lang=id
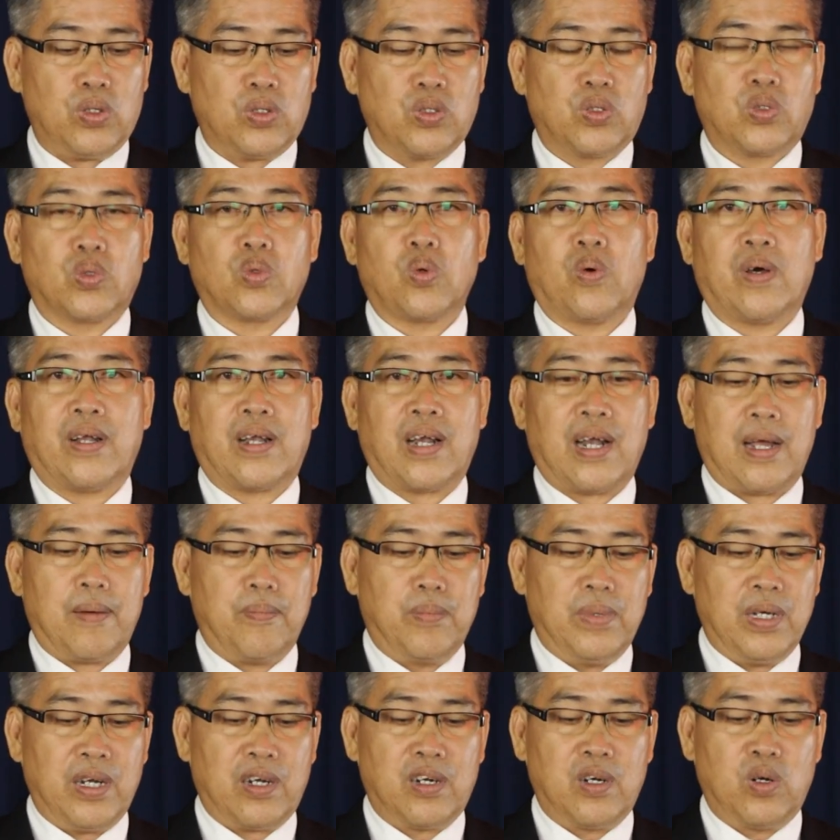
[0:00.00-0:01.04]
Suara
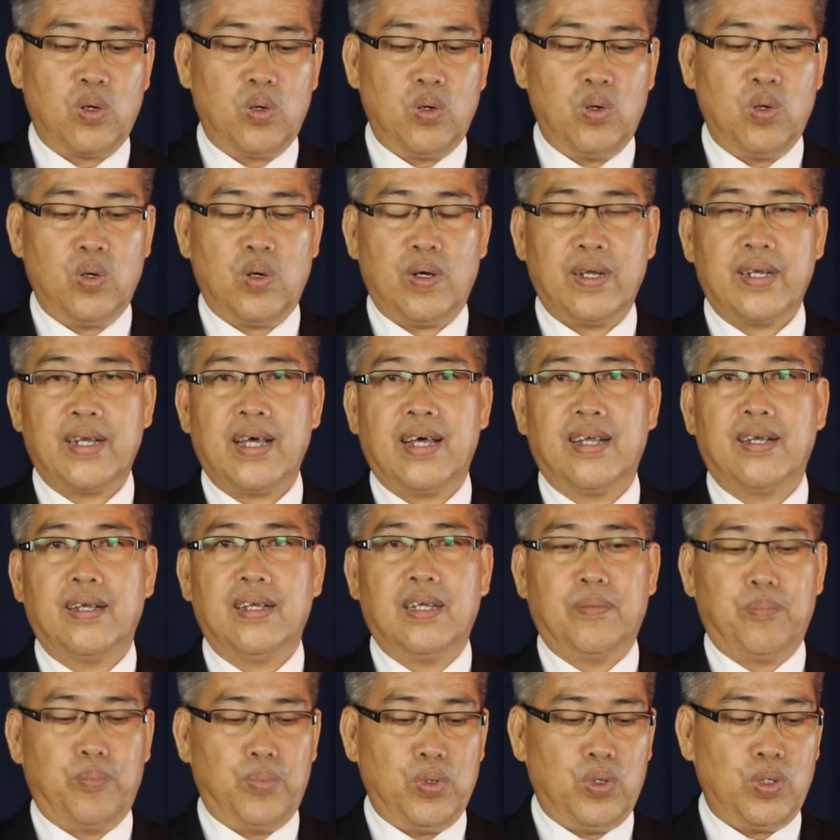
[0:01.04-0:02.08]
Berdu dan
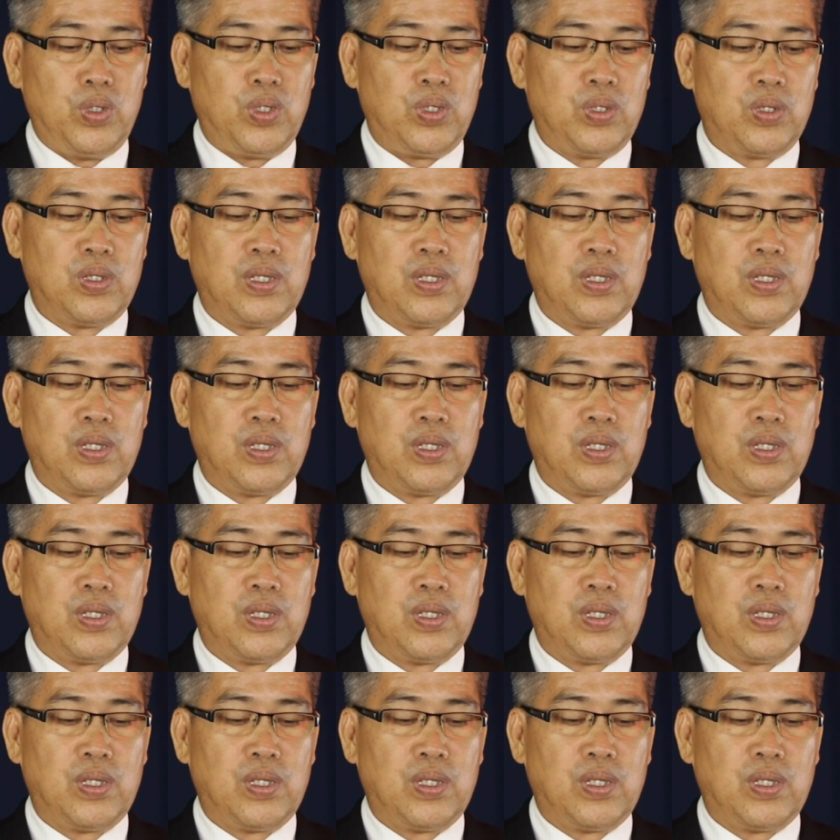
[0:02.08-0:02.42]
Lembut